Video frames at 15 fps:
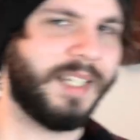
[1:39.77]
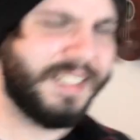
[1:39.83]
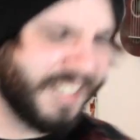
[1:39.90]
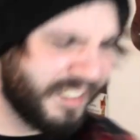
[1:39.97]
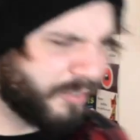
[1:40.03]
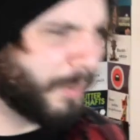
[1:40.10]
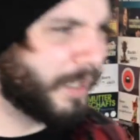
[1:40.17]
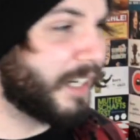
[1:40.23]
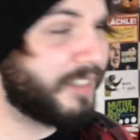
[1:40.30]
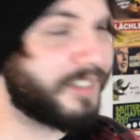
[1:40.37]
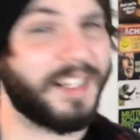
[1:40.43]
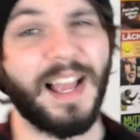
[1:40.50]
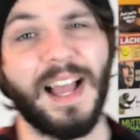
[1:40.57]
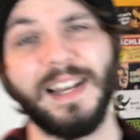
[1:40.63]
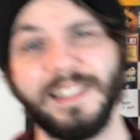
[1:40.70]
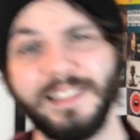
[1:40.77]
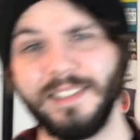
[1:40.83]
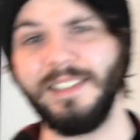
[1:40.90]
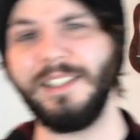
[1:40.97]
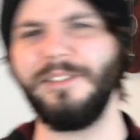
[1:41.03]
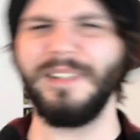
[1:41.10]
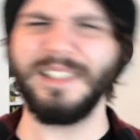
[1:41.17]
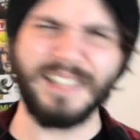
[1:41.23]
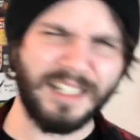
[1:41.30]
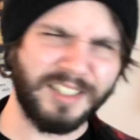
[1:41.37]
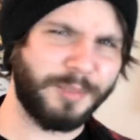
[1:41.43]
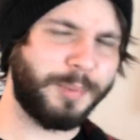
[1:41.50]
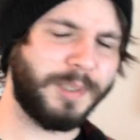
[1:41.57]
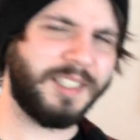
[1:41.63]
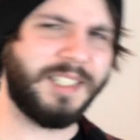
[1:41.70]
Jetzt mal ganz ehrlich, ne? Wenn
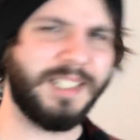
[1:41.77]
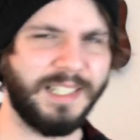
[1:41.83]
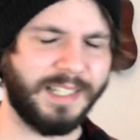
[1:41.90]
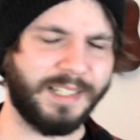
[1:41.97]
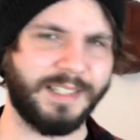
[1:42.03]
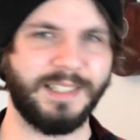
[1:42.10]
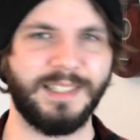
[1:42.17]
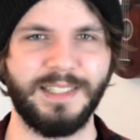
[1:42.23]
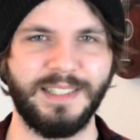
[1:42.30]
das passiert,